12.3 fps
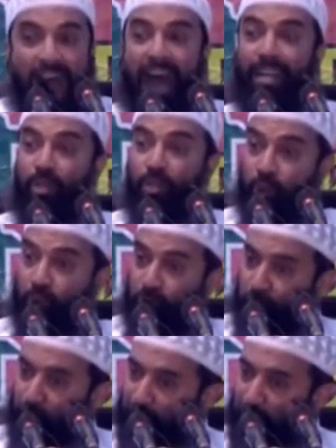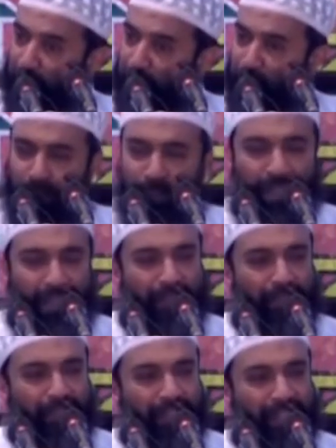আর কিছুক্ষণ পরেই শুরু হবে
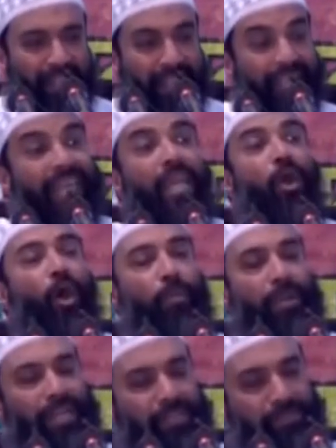কি হবে